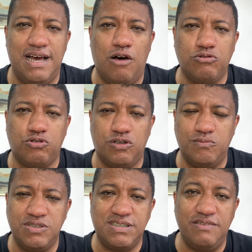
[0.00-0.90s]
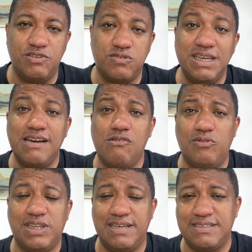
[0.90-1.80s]
autônomo de serviço. O que, que
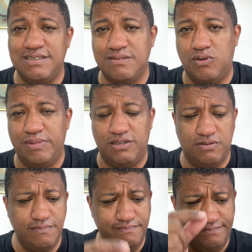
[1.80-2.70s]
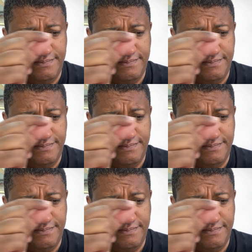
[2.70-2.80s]
acontece nesse momento?